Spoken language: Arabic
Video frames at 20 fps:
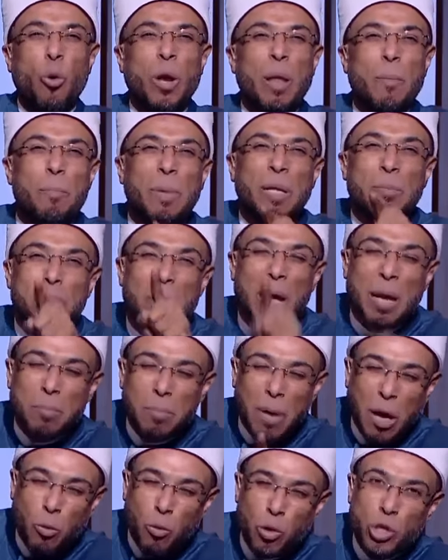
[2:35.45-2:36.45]
ولما
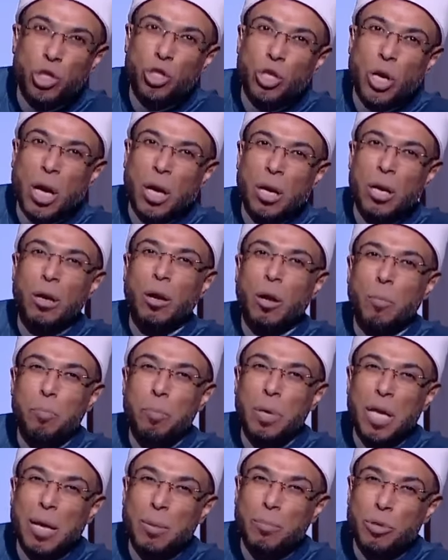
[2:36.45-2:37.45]
تمرمغ وشك
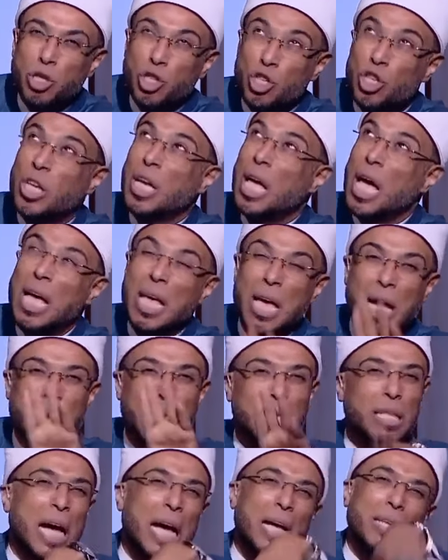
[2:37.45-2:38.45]
لربنا بالشكاية
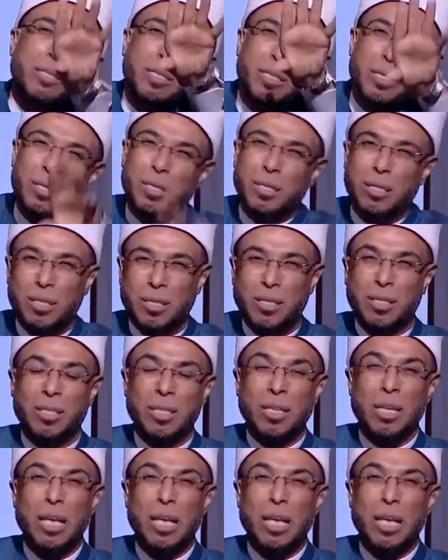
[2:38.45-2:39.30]
كده عز